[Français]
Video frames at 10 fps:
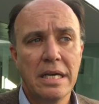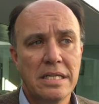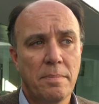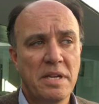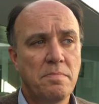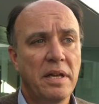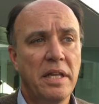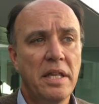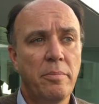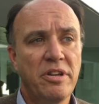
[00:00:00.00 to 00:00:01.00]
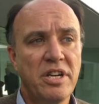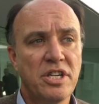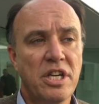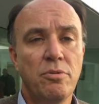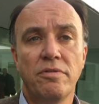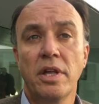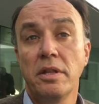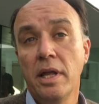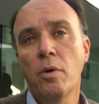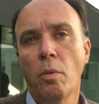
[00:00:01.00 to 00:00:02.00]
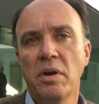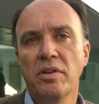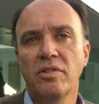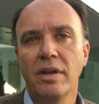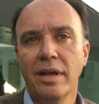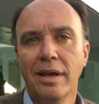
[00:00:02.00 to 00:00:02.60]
Ça passe par des hmm. témoignages qui doivent être décomplexés